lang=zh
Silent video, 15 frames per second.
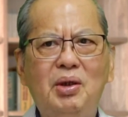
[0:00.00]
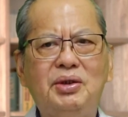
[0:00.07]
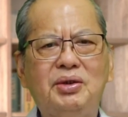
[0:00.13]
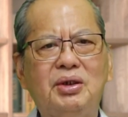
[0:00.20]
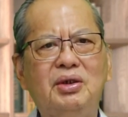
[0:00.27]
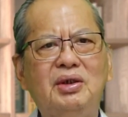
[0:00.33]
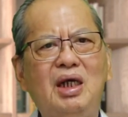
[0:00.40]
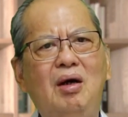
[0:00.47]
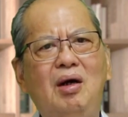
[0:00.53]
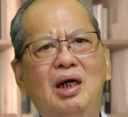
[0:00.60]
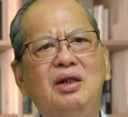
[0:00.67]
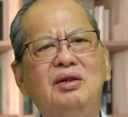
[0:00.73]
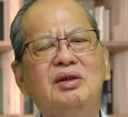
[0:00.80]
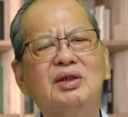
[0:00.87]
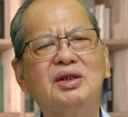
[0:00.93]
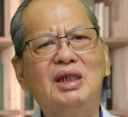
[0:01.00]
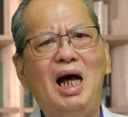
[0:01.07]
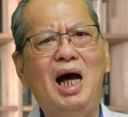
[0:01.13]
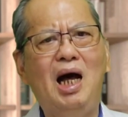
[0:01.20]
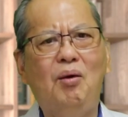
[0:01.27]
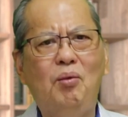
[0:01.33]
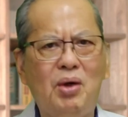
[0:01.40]
会得到很
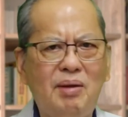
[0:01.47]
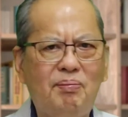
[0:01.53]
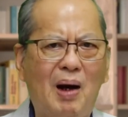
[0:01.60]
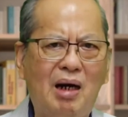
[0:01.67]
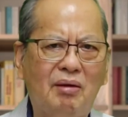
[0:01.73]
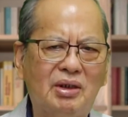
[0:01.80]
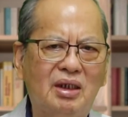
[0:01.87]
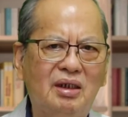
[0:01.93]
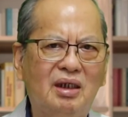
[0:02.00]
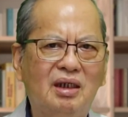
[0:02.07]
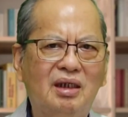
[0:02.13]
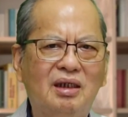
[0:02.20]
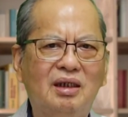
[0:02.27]
大回报的，